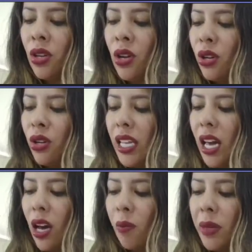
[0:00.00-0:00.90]
no
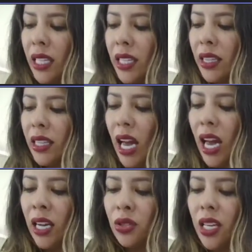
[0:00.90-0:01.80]
sería competente
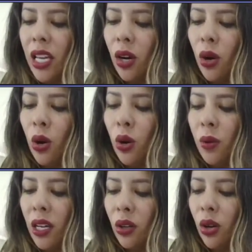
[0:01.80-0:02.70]
al no ser los
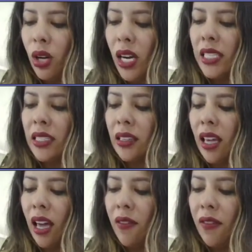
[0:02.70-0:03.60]
gobiernos locales,
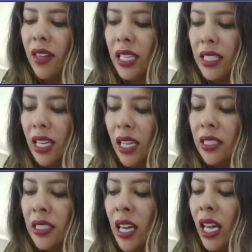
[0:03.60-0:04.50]
entidades financieras
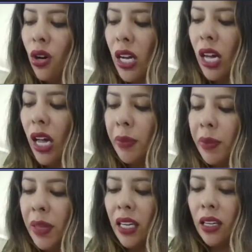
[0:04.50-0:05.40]
que no
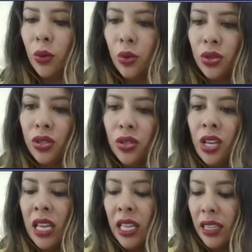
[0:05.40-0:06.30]
captan recursos
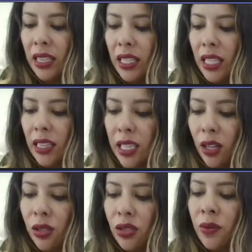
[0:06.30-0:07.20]
de
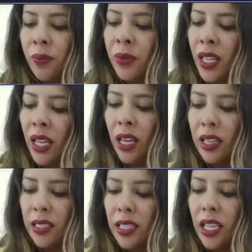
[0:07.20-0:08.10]
terceros, es
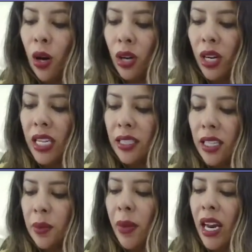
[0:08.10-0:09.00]
decir, ahorristas,
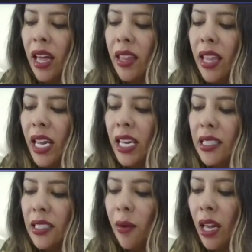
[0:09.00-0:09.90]
para dar, en
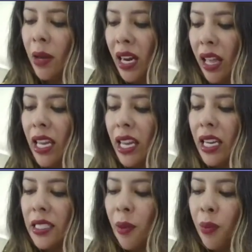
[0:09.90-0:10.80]
este, para dar
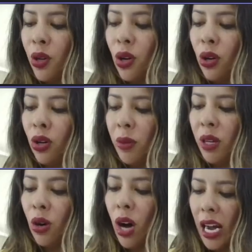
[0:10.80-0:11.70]
este apoyo
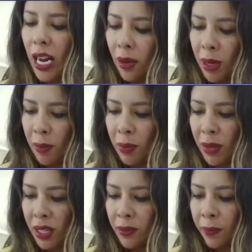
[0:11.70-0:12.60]
económico a las MIPES.